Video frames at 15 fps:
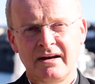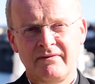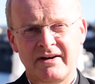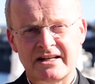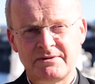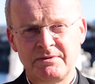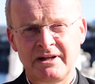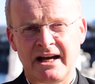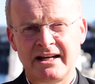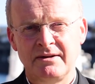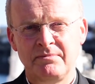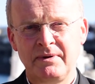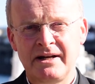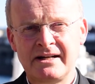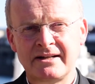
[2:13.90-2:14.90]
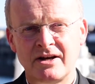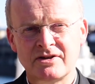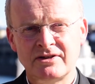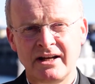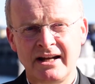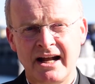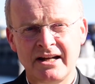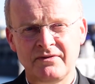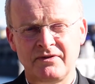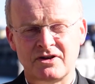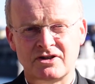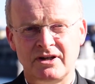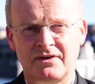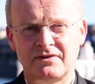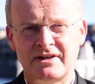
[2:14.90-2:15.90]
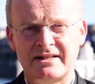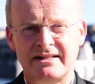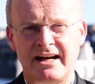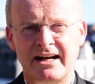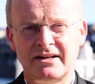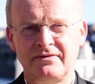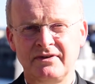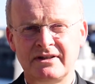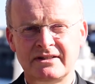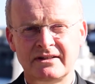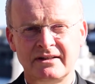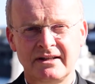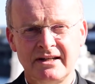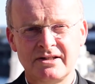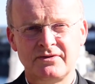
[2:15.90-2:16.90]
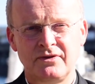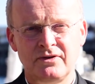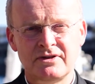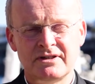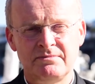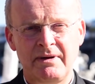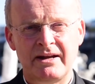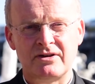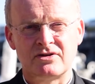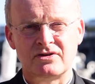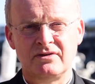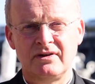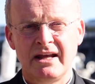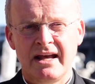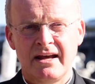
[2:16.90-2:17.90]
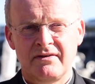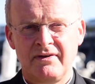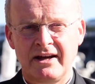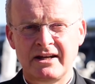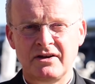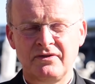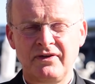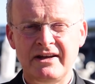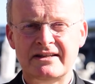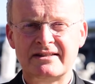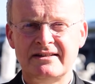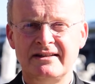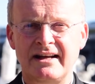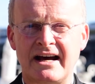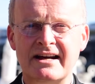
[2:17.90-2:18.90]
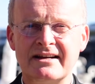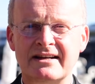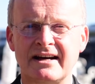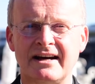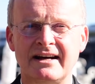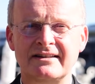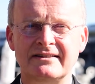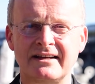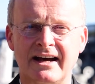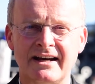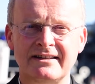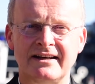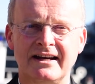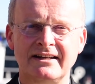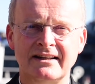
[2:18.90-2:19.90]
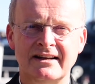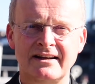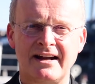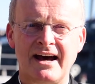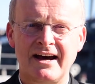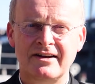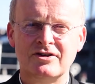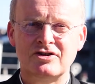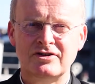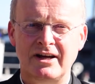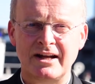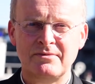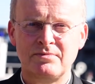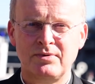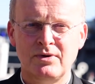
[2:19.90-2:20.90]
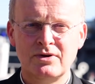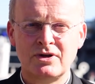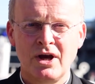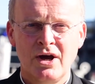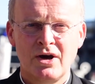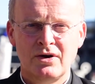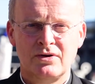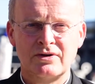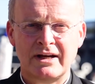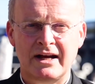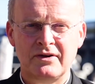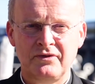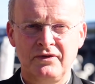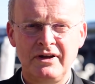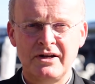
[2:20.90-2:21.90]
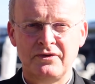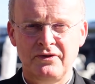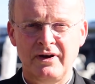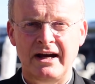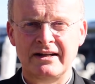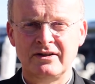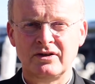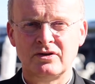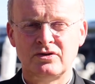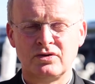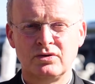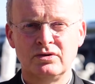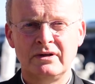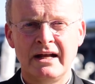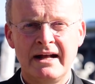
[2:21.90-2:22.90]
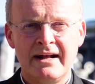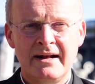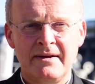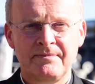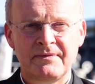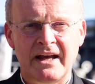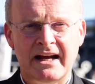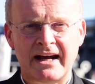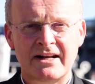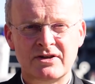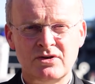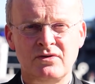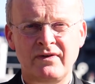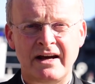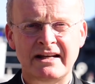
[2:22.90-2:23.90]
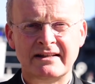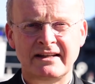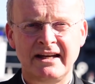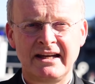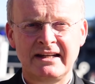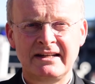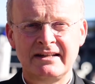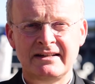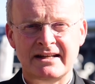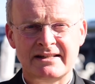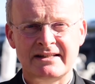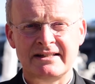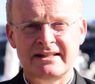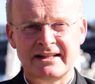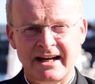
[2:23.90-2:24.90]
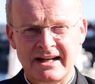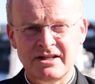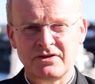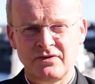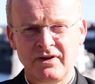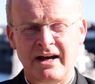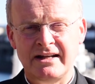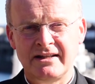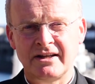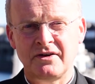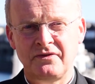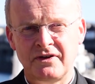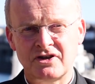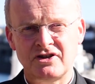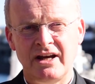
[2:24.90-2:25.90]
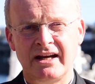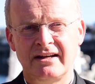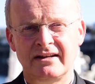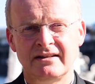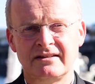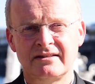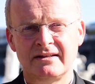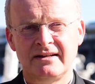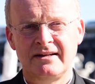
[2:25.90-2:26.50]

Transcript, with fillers: Was mit einem Bild aus der Landwirtschaft gesagt wird, gilt für uns Menschen. Wer einen festen Anker hat, der hat einen klaren Standpunkt und kann viel für andere tun. Er kann so weit gehen, dass er sich ganz für andere verschenkt.